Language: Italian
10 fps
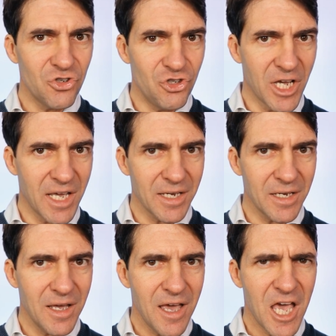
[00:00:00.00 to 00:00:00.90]

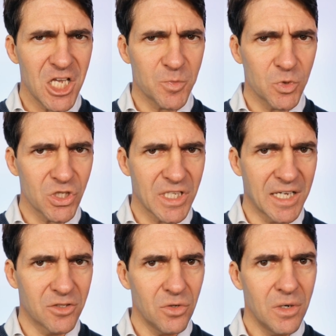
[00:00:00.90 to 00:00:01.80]
Jack è
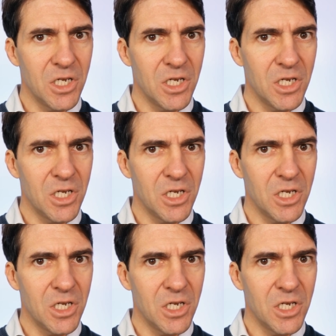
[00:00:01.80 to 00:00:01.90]
spostato